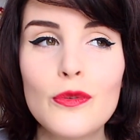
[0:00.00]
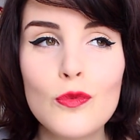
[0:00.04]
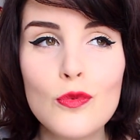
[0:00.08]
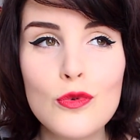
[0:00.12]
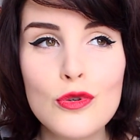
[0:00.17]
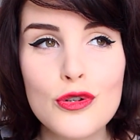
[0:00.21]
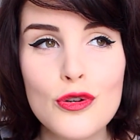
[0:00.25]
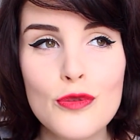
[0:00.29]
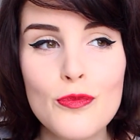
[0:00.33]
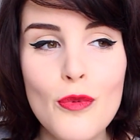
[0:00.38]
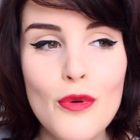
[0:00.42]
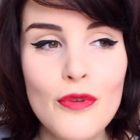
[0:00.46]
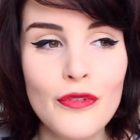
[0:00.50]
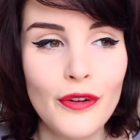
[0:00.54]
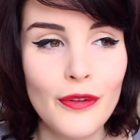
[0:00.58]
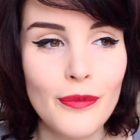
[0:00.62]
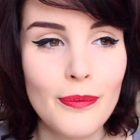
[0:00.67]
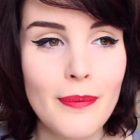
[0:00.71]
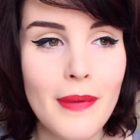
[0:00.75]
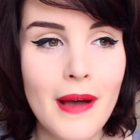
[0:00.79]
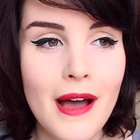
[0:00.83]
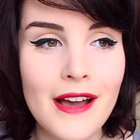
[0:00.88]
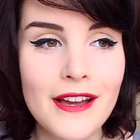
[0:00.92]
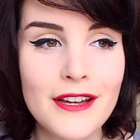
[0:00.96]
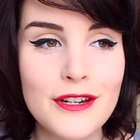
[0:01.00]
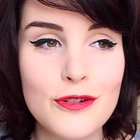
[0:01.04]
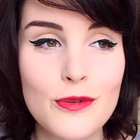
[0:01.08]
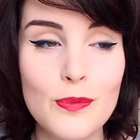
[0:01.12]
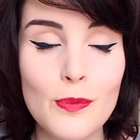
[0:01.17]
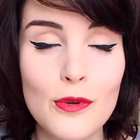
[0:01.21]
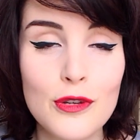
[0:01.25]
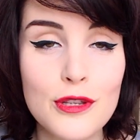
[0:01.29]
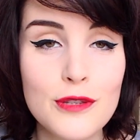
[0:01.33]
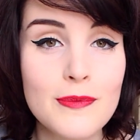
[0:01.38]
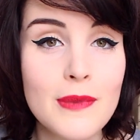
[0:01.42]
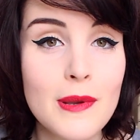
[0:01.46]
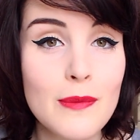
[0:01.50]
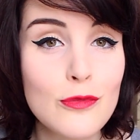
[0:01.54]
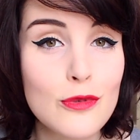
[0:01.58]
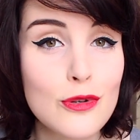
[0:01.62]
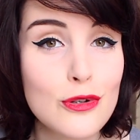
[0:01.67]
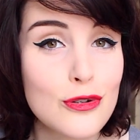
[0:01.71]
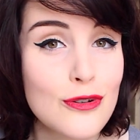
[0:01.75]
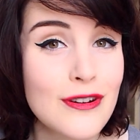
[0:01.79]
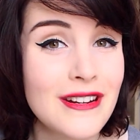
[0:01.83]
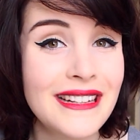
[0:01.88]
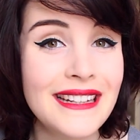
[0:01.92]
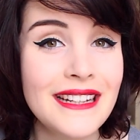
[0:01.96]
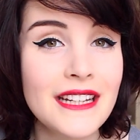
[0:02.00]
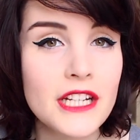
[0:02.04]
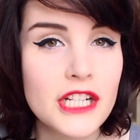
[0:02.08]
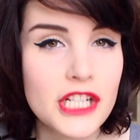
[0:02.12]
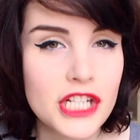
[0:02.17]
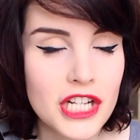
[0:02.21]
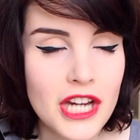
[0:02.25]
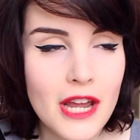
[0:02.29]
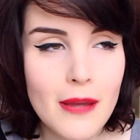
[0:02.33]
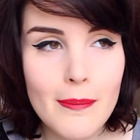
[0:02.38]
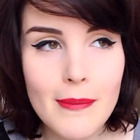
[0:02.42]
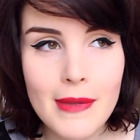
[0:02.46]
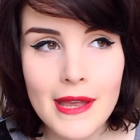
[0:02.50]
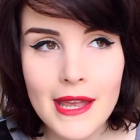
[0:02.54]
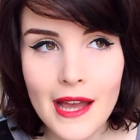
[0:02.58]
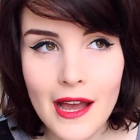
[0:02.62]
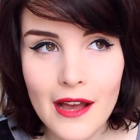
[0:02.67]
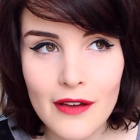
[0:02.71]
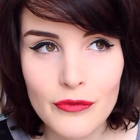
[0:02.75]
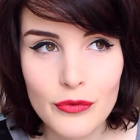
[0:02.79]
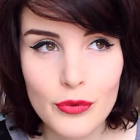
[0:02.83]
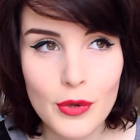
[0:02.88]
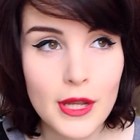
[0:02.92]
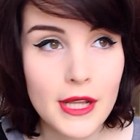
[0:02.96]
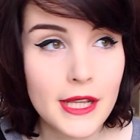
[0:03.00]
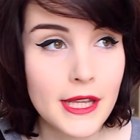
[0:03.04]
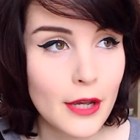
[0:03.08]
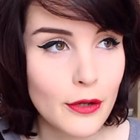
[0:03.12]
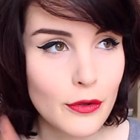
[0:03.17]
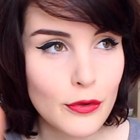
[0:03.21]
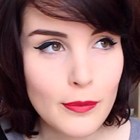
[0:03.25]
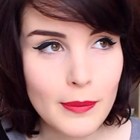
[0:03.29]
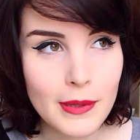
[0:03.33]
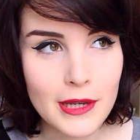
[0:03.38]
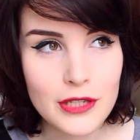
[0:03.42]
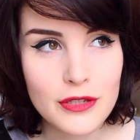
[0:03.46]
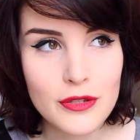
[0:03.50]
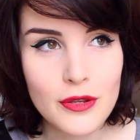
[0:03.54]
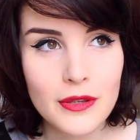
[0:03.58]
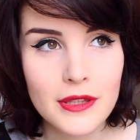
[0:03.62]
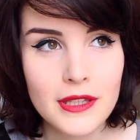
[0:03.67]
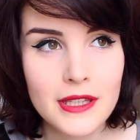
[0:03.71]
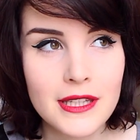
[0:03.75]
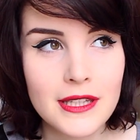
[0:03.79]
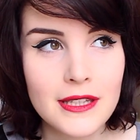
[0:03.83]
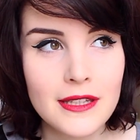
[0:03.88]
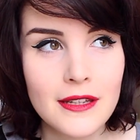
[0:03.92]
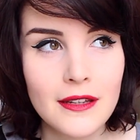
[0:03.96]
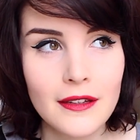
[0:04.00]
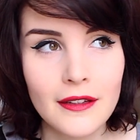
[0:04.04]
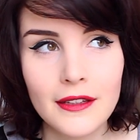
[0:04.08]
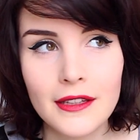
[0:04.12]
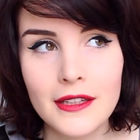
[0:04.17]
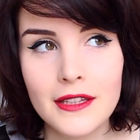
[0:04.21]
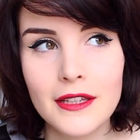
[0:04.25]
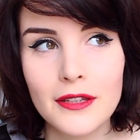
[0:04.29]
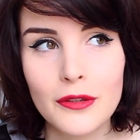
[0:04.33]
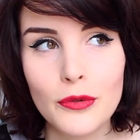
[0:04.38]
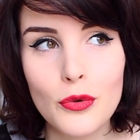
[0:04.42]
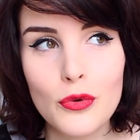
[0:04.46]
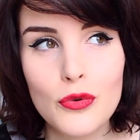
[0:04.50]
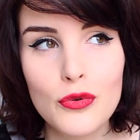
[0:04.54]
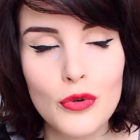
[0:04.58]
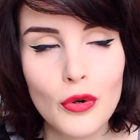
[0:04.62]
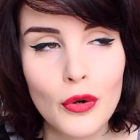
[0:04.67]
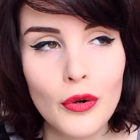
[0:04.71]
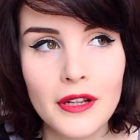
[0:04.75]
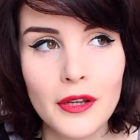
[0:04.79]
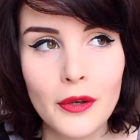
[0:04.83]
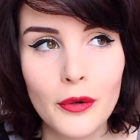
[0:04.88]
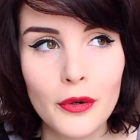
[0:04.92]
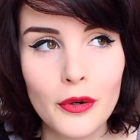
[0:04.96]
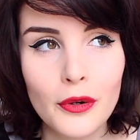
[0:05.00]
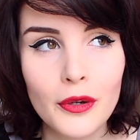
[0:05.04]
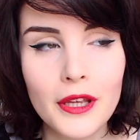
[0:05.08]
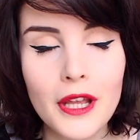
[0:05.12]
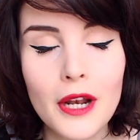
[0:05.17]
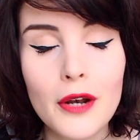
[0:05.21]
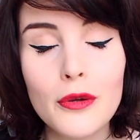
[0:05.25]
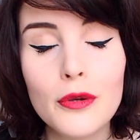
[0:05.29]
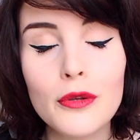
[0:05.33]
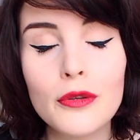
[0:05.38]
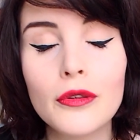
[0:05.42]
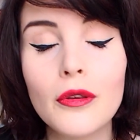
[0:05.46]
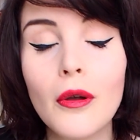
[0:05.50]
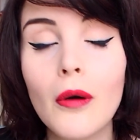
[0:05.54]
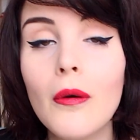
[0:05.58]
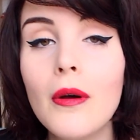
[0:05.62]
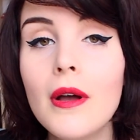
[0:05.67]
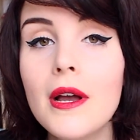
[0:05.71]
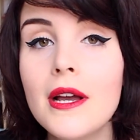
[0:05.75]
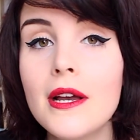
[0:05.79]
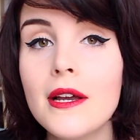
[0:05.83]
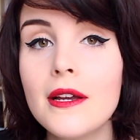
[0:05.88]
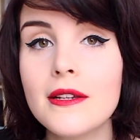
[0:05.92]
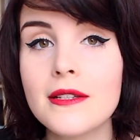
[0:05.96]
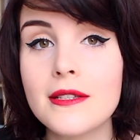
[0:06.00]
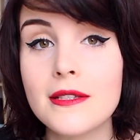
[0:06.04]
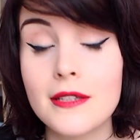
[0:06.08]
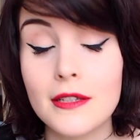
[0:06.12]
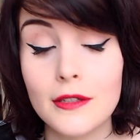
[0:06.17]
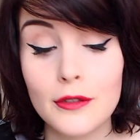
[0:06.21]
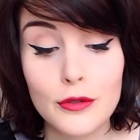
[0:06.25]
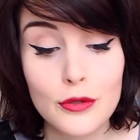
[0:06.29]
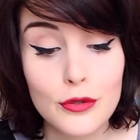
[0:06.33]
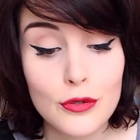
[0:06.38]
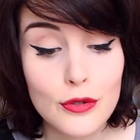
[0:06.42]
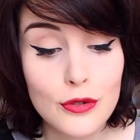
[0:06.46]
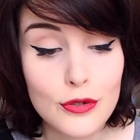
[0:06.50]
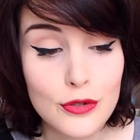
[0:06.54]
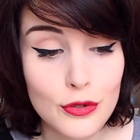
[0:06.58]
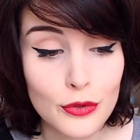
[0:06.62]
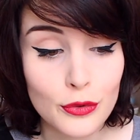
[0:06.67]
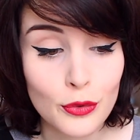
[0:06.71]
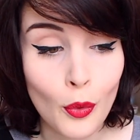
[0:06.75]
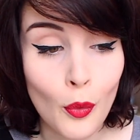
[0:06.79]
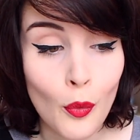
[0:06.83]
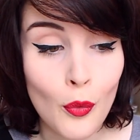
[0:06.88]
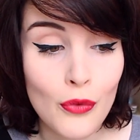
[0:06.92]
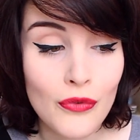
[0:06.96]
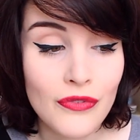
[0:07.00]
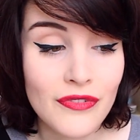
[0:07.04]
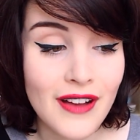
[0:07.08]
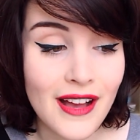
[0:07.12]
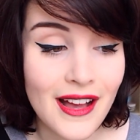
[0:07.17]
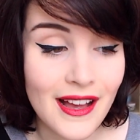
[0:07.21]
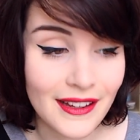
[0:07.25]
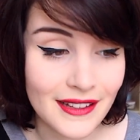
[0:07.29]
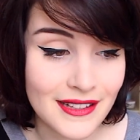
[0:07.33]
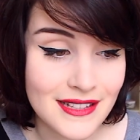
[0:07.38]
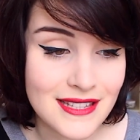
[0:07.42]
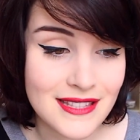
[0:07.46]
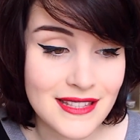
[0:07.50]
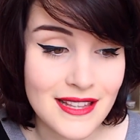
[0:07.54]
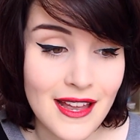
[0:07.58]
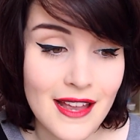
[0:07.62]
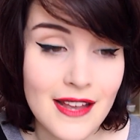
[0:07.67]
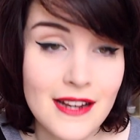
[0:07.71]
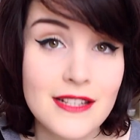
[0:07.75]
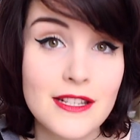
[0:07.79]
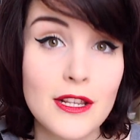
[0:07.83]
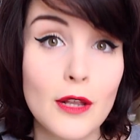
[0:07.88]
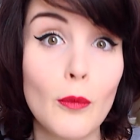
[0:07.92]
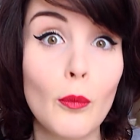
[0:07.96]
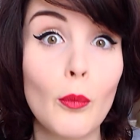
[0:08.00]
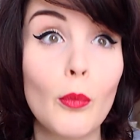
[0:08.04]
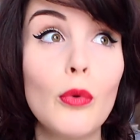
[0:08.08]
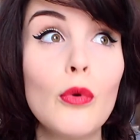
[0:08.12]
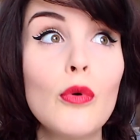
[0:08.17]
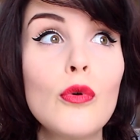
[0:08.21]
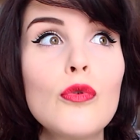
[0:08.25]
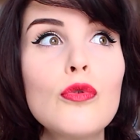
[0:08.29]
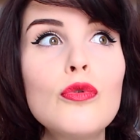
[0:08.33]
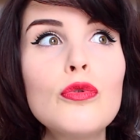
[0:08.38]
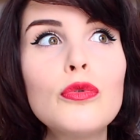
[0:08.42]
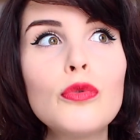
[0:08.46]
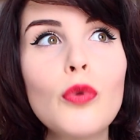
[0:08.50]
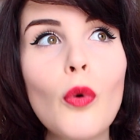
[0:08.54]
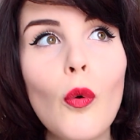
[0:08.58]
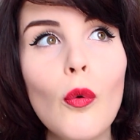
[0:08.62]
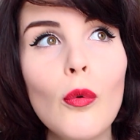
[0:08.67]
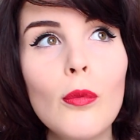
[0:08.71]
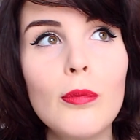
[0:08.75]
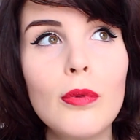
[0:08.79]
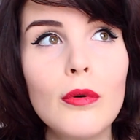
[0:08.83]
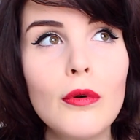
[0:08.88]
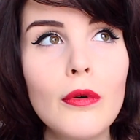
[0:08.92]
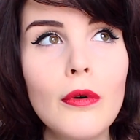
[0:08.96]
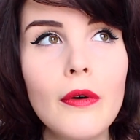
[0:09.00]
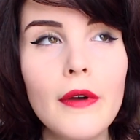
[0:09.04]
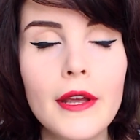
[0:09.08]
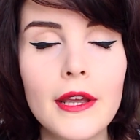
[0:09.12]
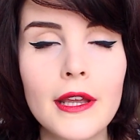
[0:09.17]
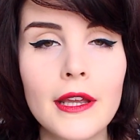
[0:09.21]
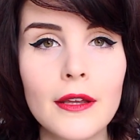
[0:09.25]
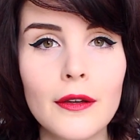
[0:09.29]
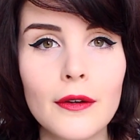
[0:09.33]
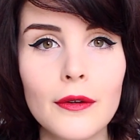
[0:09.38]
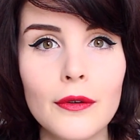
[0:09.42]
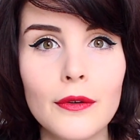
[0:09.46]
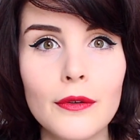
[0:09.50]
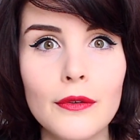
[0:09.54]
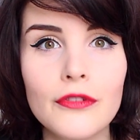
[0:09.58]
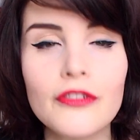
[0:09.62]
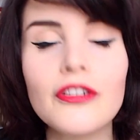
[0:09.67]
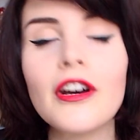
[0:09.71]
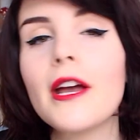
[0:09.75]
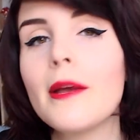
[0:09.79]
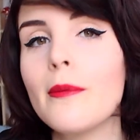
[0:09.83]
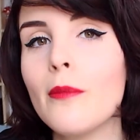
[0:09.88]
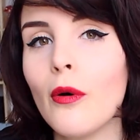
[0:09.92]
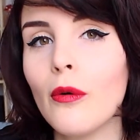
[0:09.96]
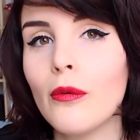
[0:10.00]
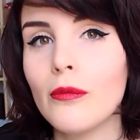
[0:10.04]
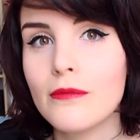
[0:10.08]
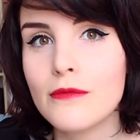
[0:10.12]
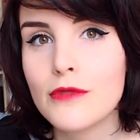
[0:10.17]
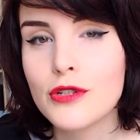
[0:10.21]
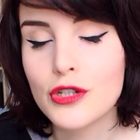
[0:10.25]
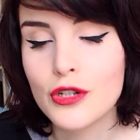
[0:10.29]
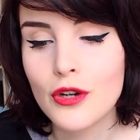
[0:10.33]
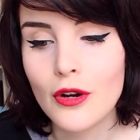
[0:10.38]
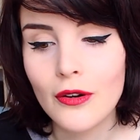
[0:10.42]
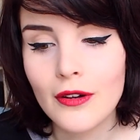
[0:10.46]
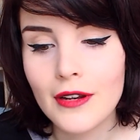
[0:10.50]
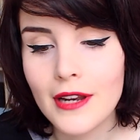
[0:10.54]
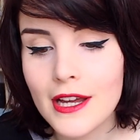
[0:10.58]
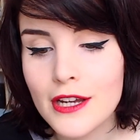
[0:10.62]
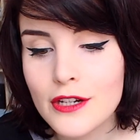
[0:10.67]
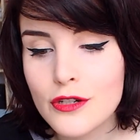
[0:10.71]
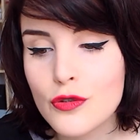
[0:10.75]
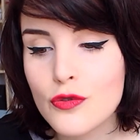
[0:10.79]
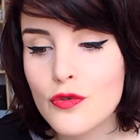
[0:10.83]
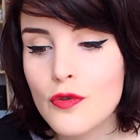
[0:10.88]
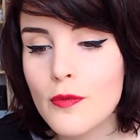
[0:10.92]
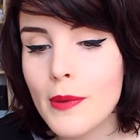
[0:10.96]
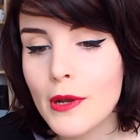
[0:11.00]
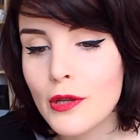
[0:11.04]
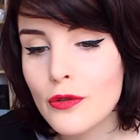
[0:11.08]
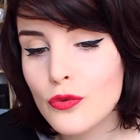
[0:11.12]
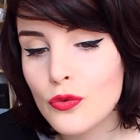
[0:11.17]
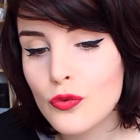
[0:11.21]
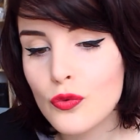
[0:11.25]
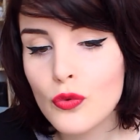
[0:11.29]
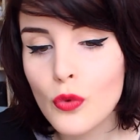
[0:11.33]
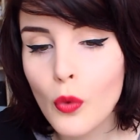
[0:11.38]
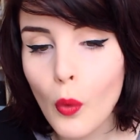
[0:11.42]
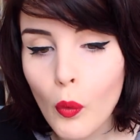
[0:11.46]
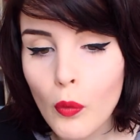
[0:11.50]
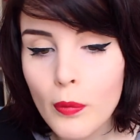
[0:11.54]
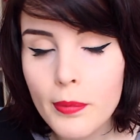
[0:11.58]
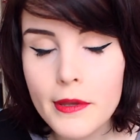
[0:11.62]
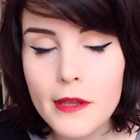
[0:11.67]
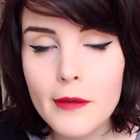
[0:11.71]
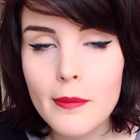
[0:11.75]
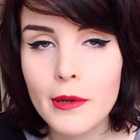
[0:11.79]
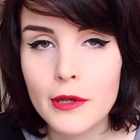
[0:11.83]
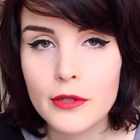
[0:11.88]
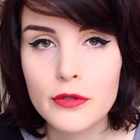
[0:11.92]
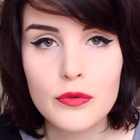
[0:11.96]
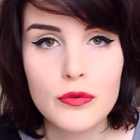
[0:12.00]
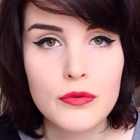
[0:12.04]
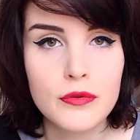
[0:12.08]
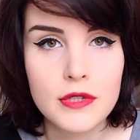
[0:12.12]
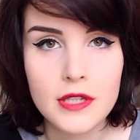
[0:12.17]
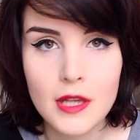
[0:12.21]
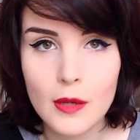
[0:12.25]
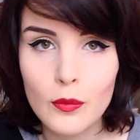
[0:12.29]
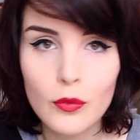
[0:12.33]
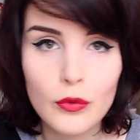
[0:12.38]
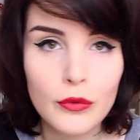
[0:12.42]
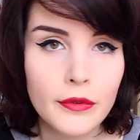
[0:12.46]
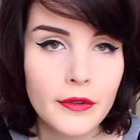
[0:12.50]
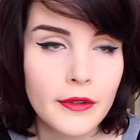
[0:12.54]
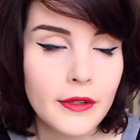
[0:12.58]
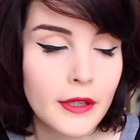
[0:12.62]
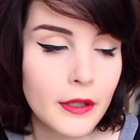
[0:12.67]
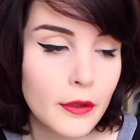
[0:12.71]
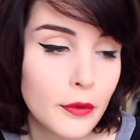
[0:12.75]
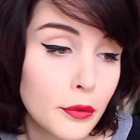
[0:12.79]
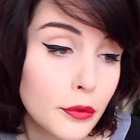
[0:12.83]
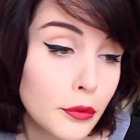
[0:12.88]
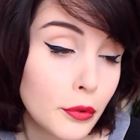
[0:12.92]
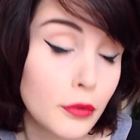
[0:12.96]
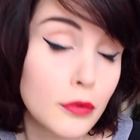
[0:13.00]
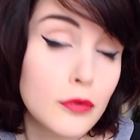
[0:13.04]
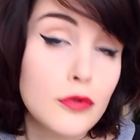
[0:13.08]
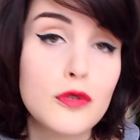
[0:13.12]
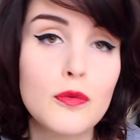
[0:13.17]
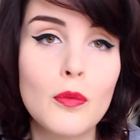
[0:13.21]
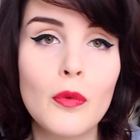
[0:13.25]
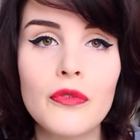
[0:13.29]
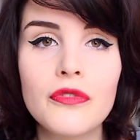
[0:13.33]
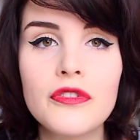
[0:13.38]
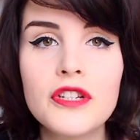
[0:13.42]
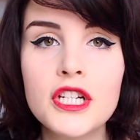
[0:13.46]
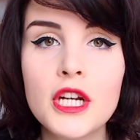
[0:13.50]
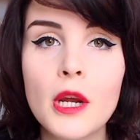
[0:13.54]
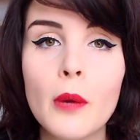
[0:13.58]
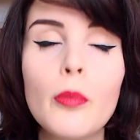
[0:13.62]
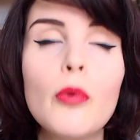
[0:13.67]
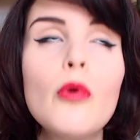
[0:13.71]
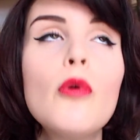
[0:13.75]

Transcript: dont je ne me vante pas, et je pense même que je ne l'ai jamais avoué, il n'y a qu'une personne qui, euh, qui, au courant il y a encore quelques temps, c'est que je trouve Harry Styles beaucoup trop beau, et euh, vraiment, genre là, je suis pas du tout groupie parce que sa musique et autres, je m'en fiche un